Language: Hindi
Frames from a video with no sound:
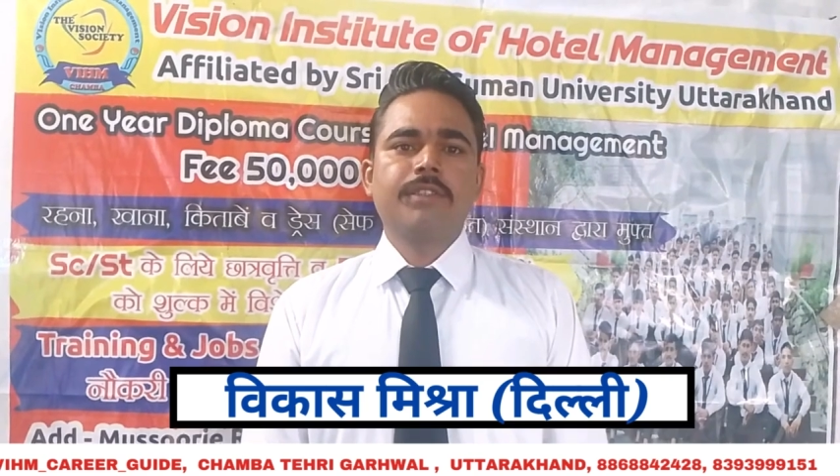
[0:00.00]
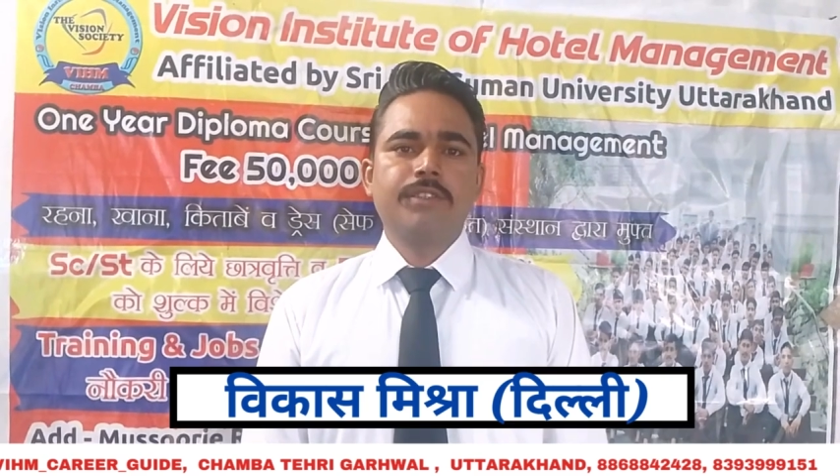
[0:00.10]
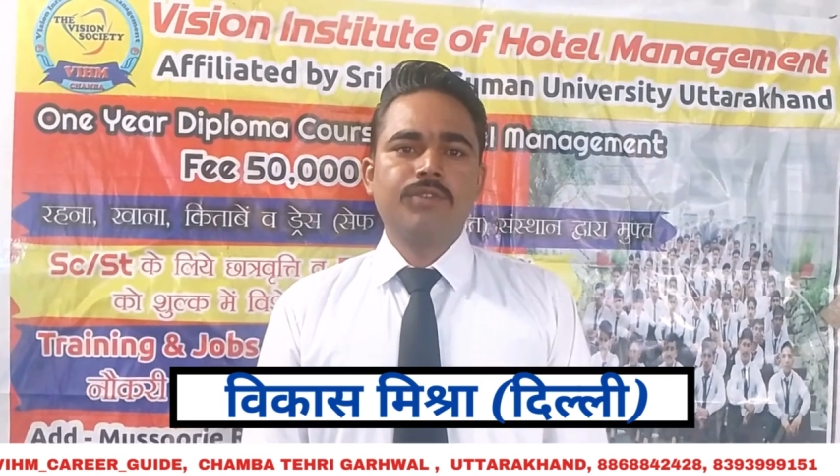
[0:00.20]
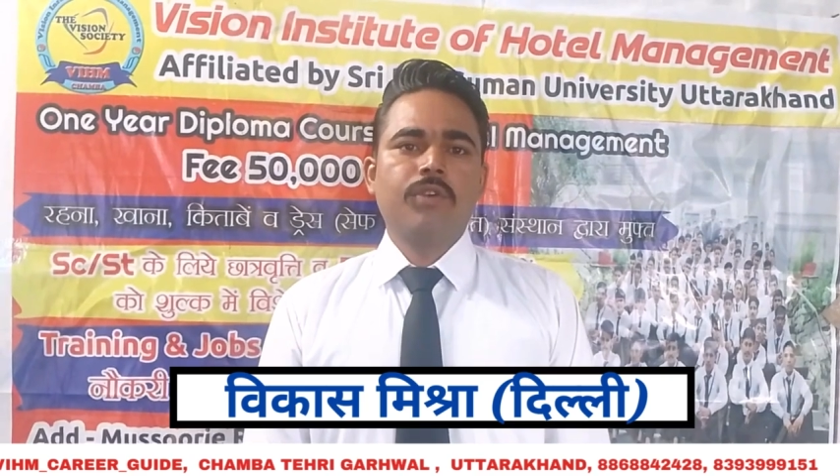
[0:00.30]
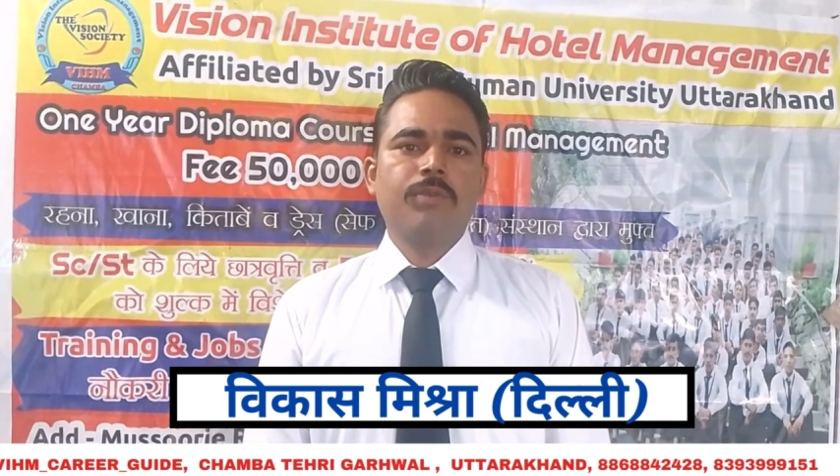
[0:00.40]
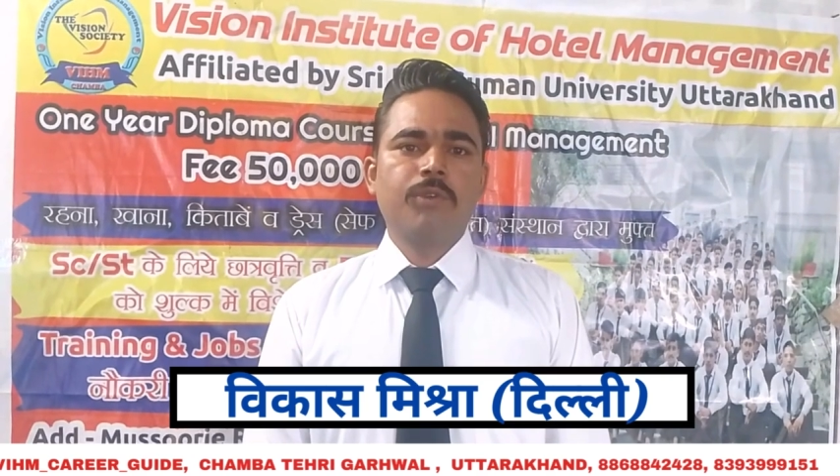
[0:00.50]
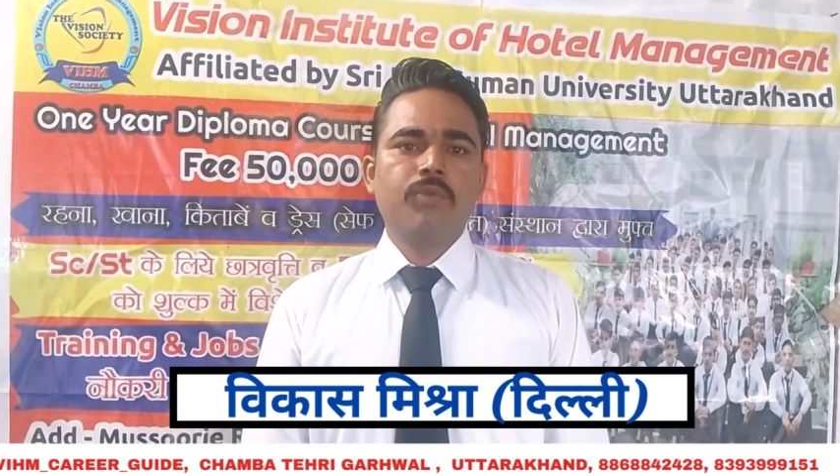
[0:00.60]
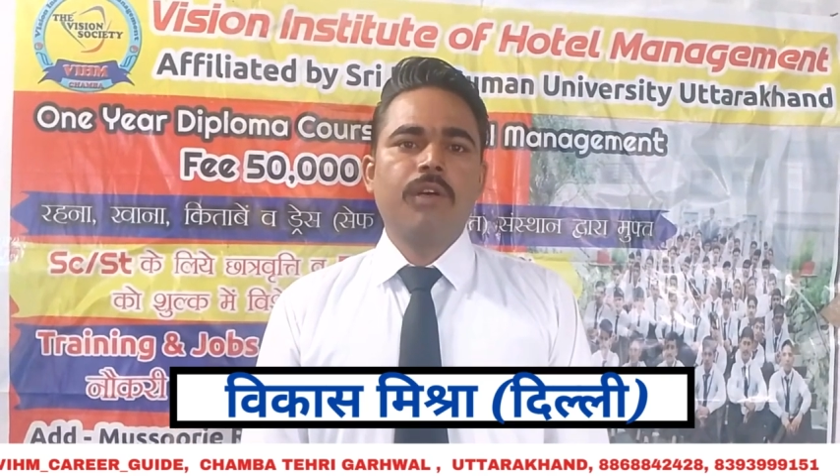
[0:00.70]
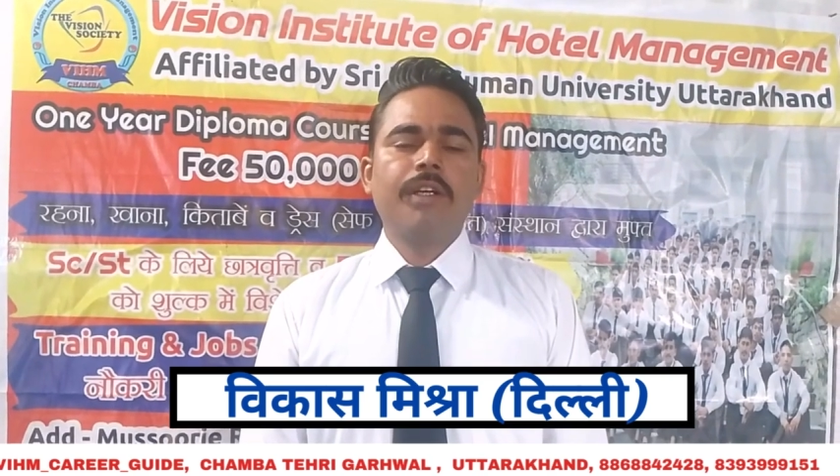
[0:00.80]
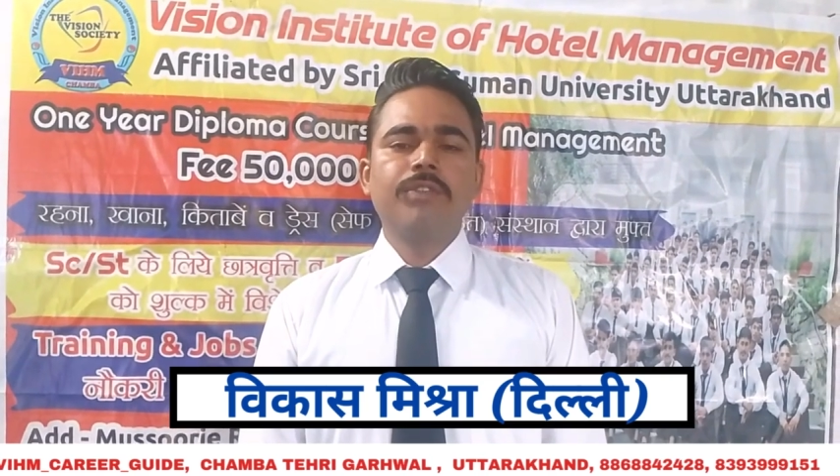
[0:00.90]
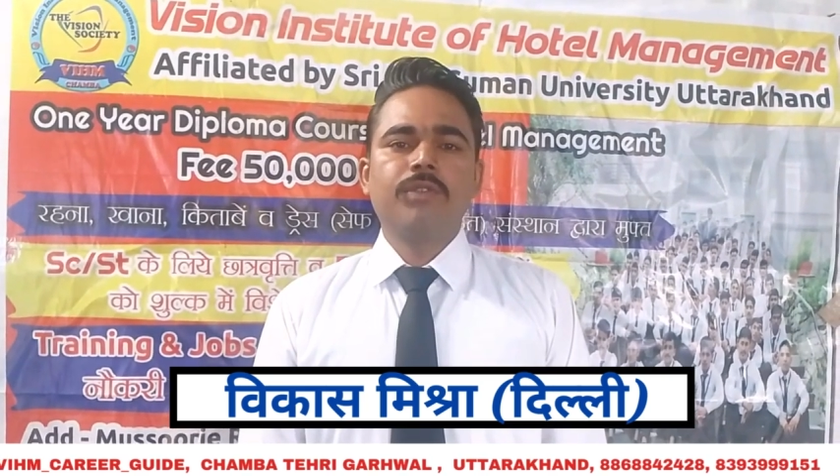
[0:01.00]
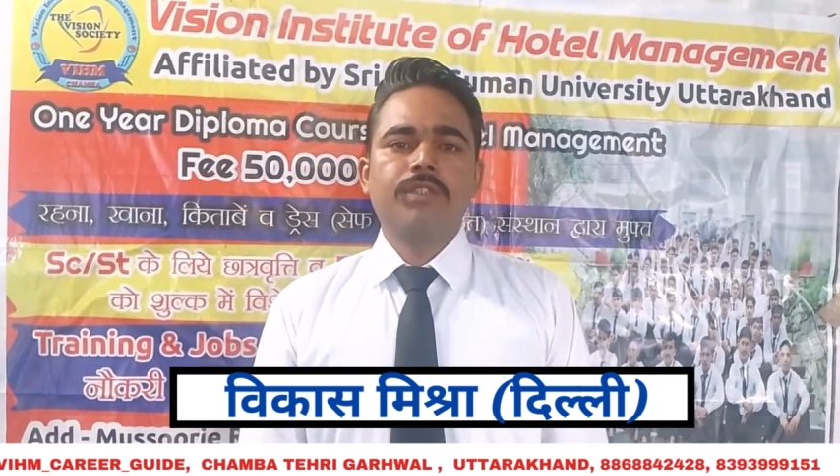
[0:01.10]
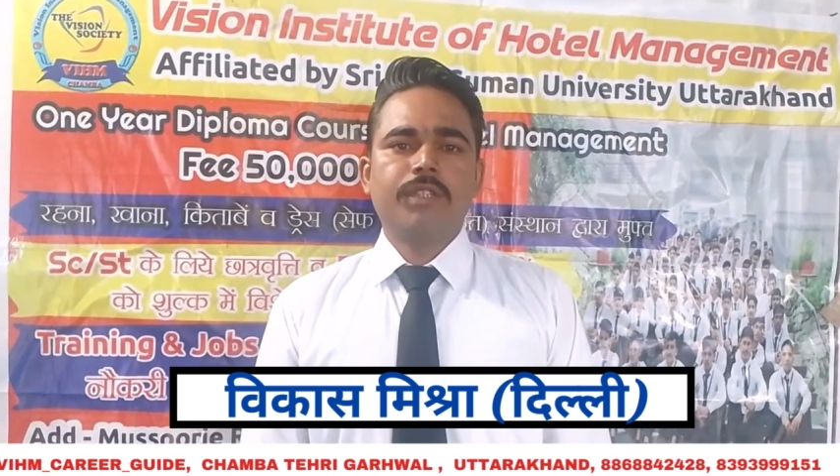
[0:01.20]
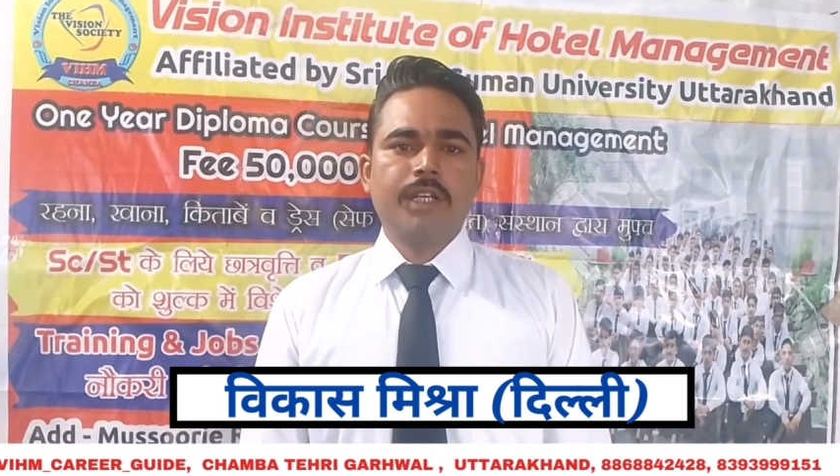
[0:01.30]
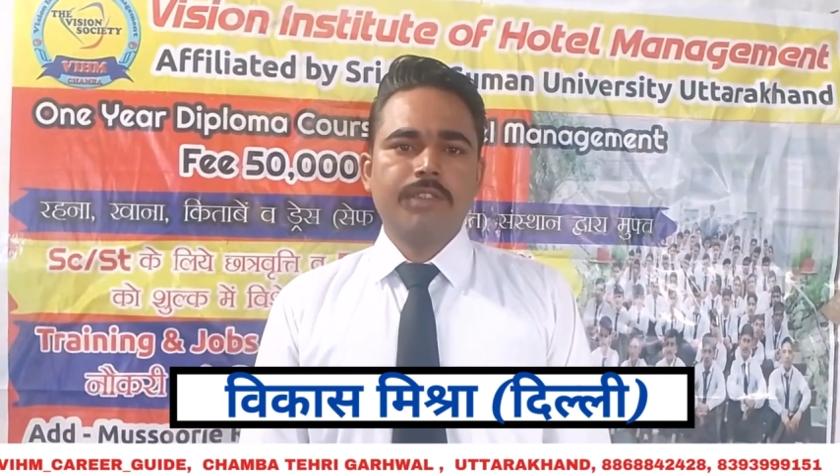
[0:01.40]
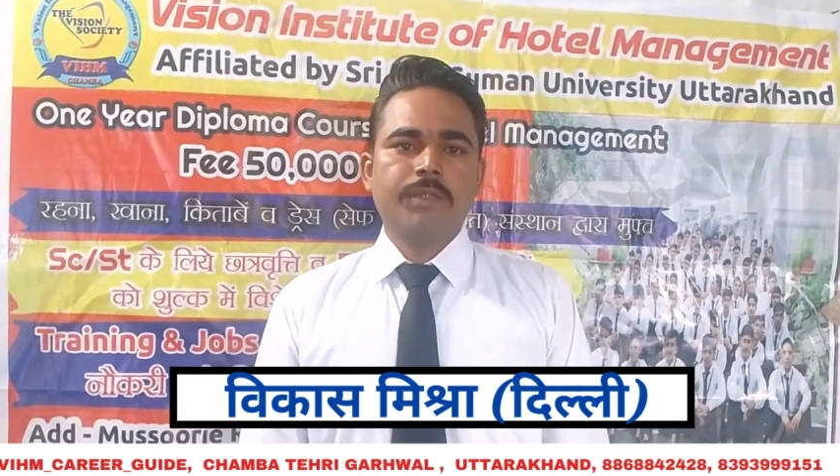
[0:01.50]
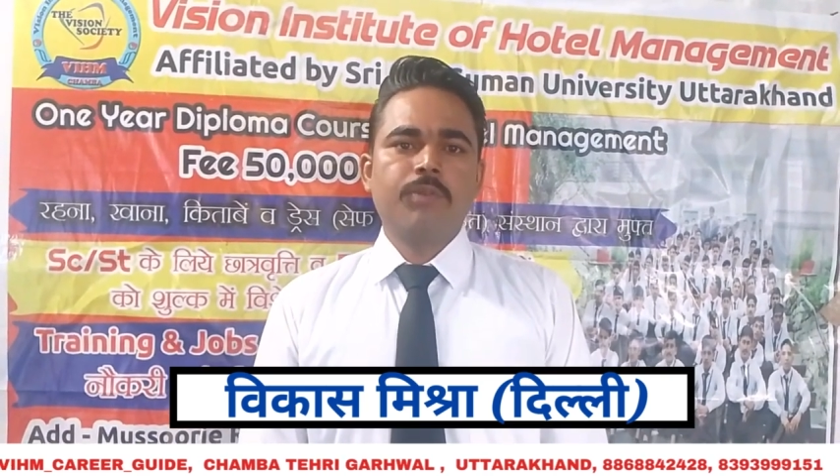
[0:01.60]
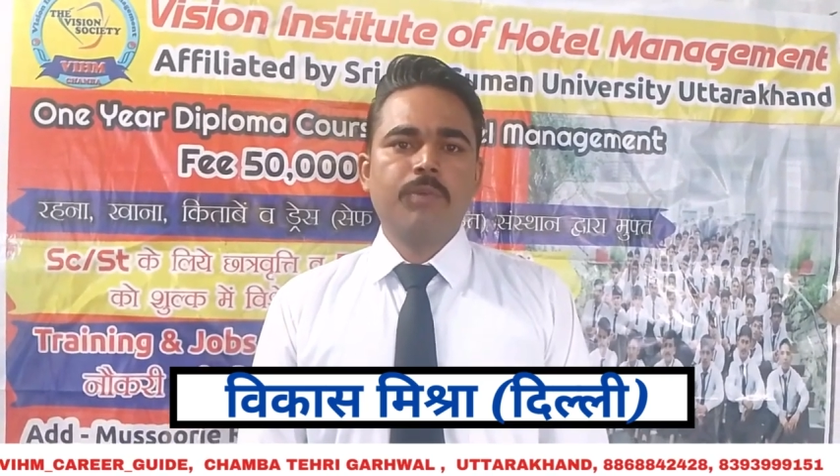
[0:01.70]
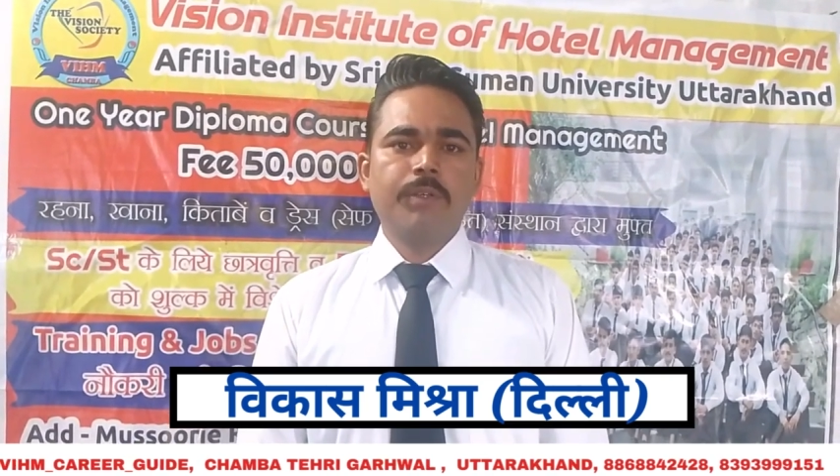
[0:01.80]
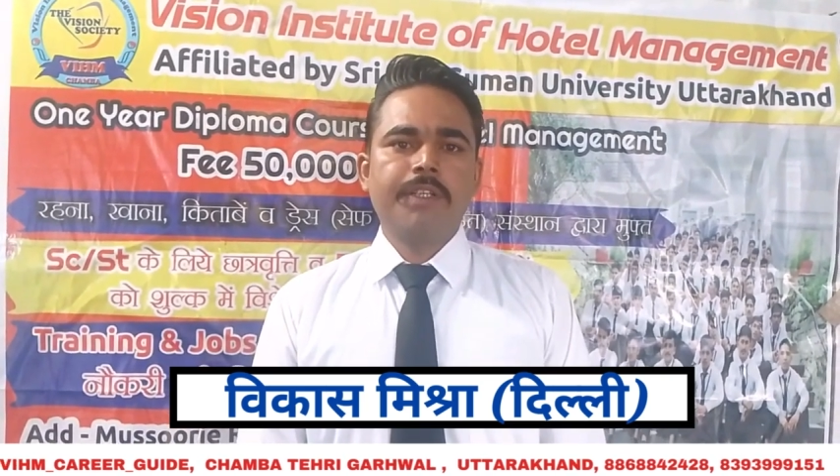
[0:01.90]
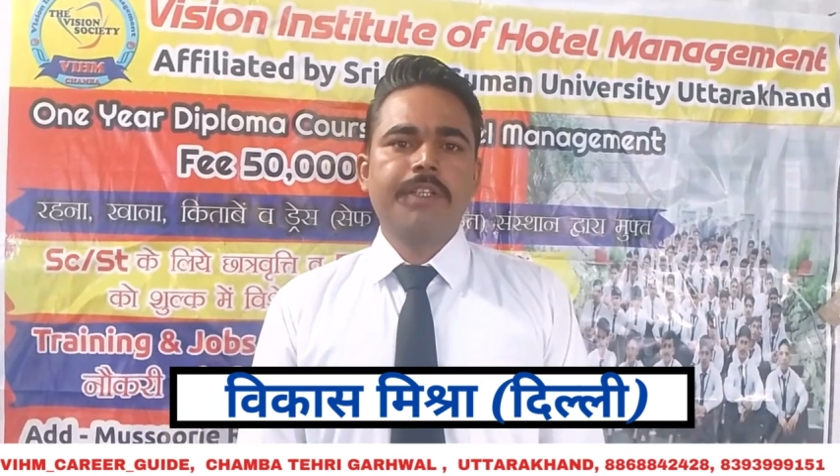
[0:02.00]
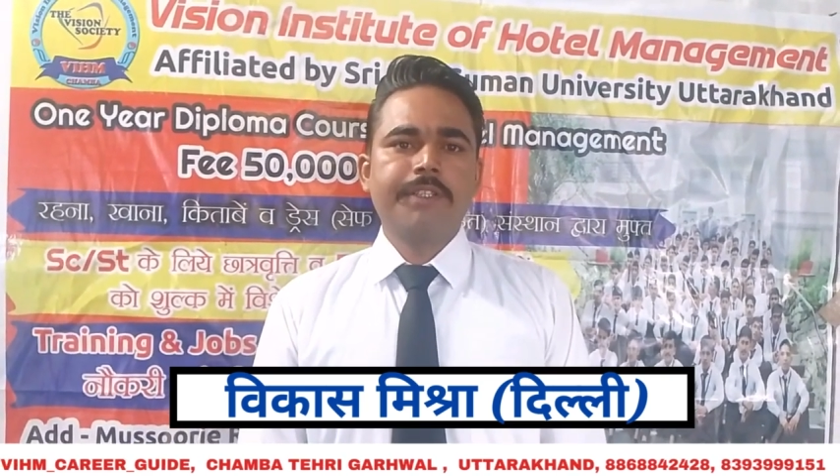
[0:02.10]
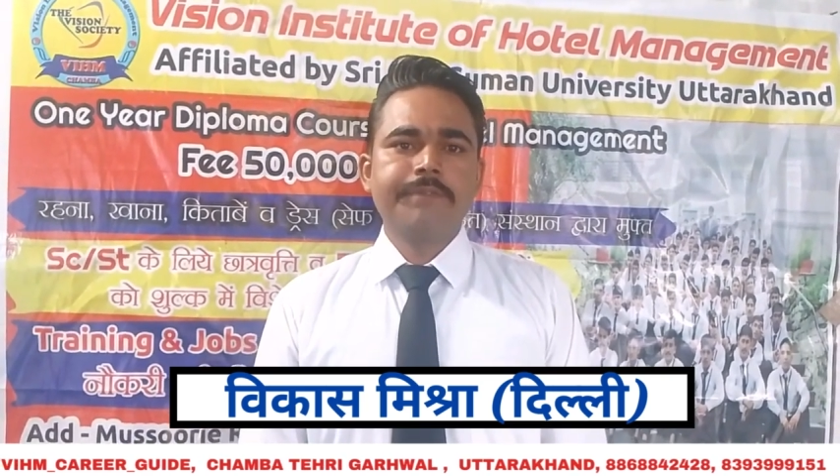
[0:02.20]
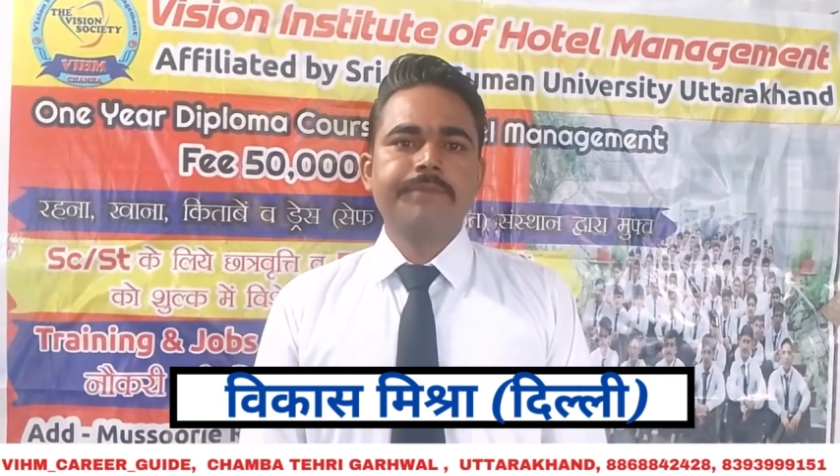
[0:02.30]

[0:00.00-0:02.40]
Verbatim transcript: रिजॉर्ट में हुआ है जो कि ताज की प्रॉपर्टी है